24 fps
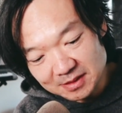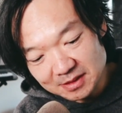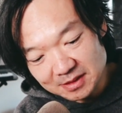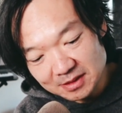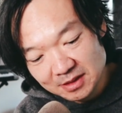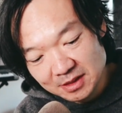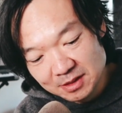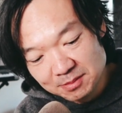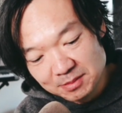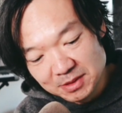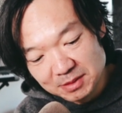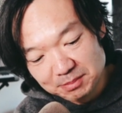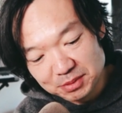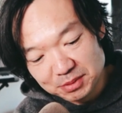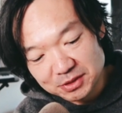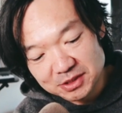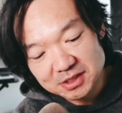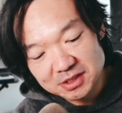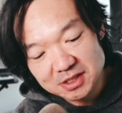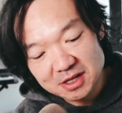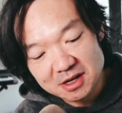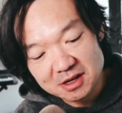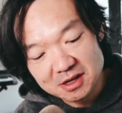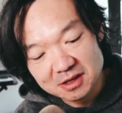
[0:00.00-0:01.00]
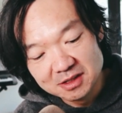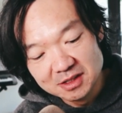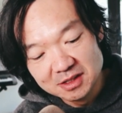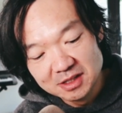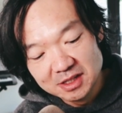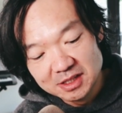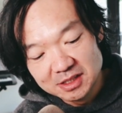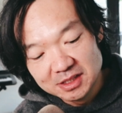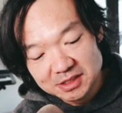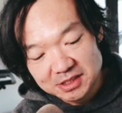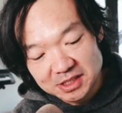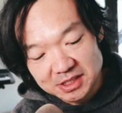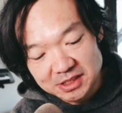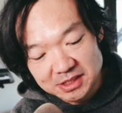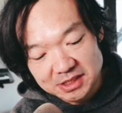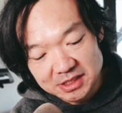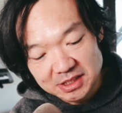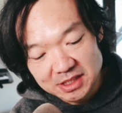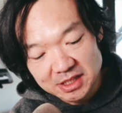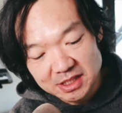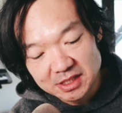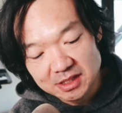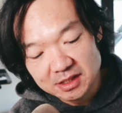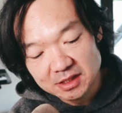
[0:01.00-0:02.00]
那么不知道这
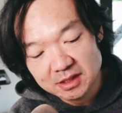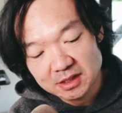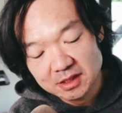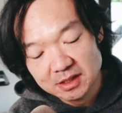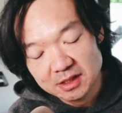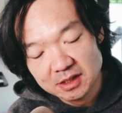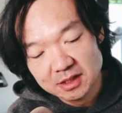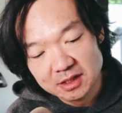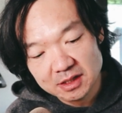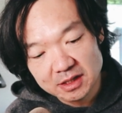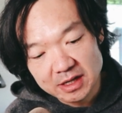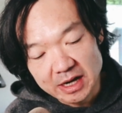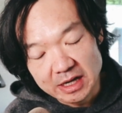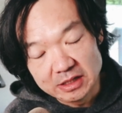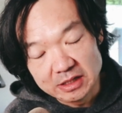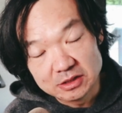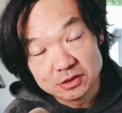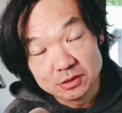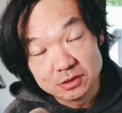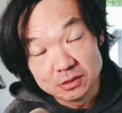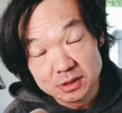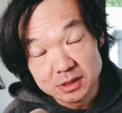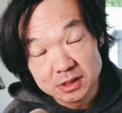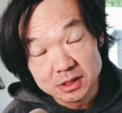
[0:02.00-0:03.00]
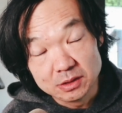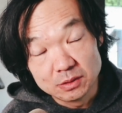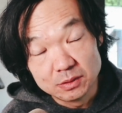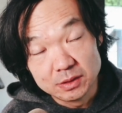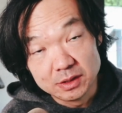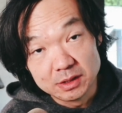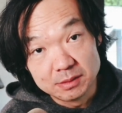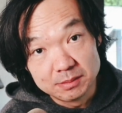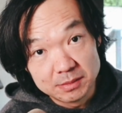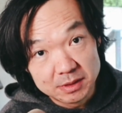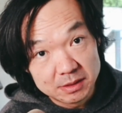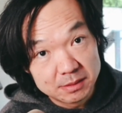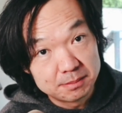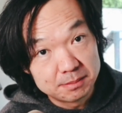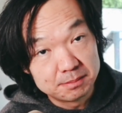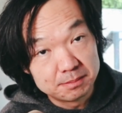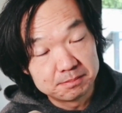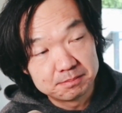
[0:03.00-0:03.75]
些感受和体会能不能